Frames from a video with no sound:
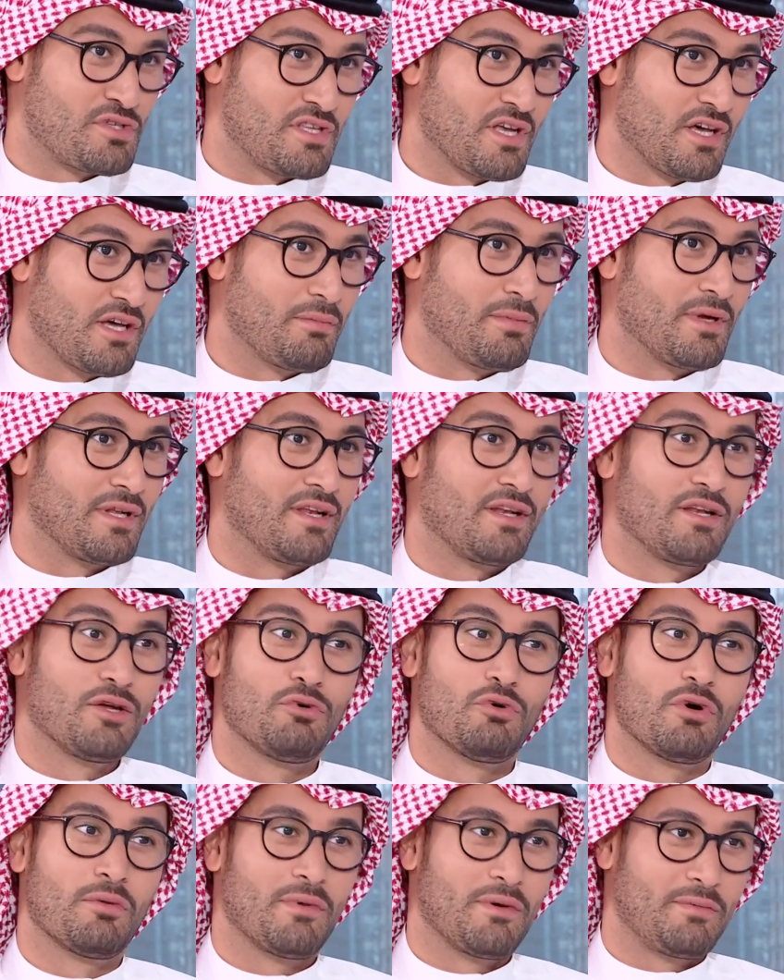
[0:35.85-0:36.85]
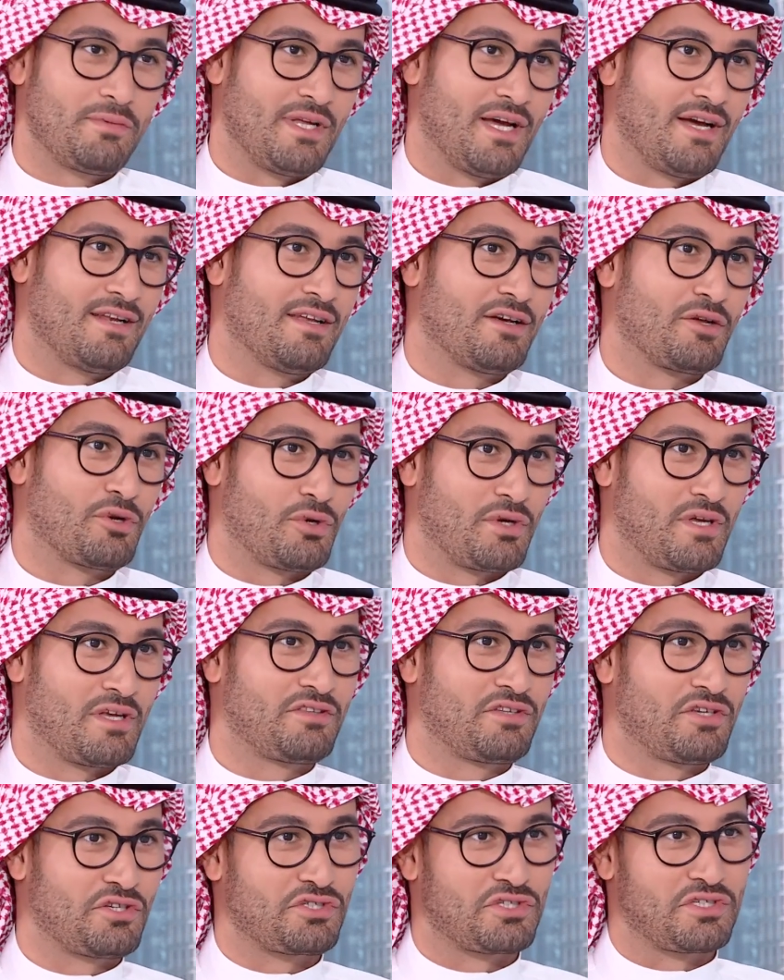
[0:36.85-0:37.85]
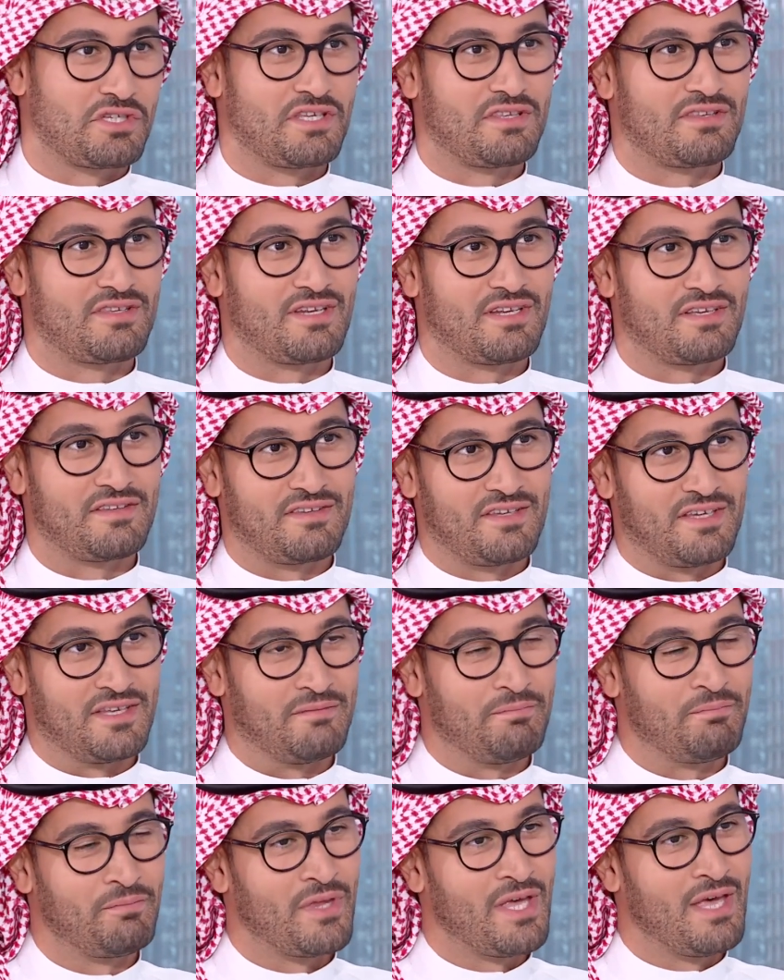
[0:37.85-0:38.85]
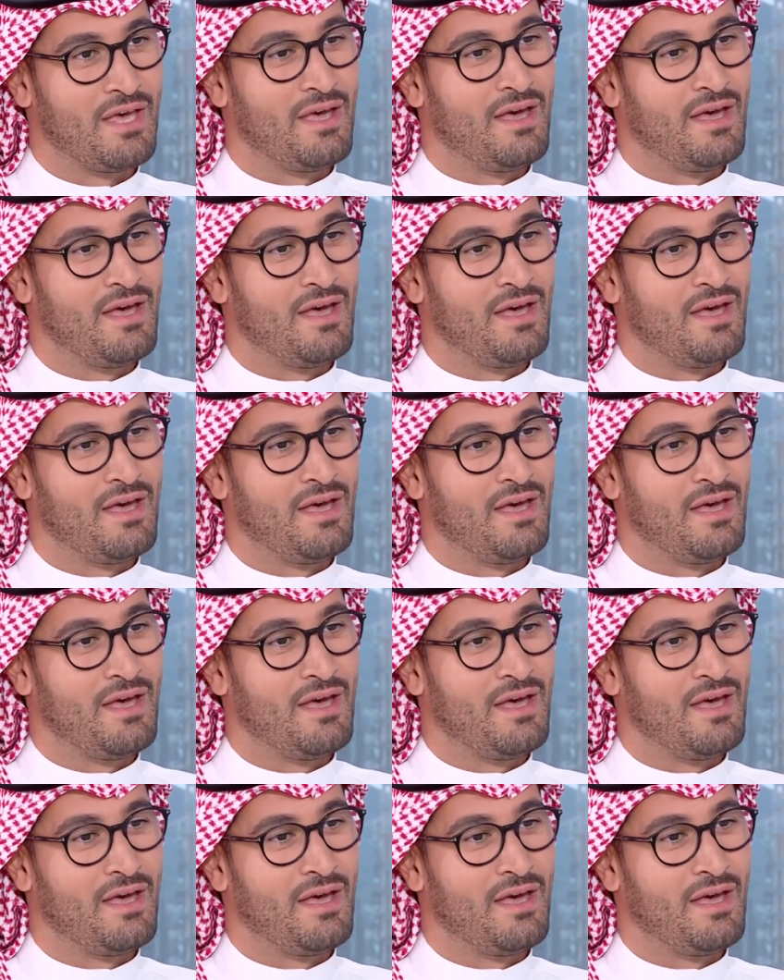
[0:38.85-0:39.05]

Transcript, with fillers: المستقبل اللي هو مبني على رؤية 2030